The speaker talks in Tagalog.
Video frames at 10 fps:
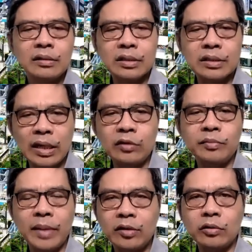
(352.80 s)
the Son
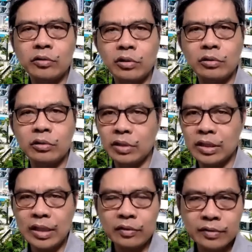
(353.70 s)
of Man also, or
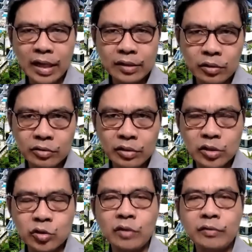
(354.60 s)
the Son of God also,
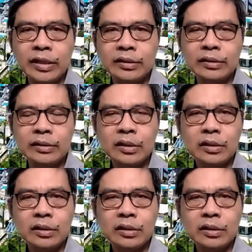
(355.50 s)
is sovereign,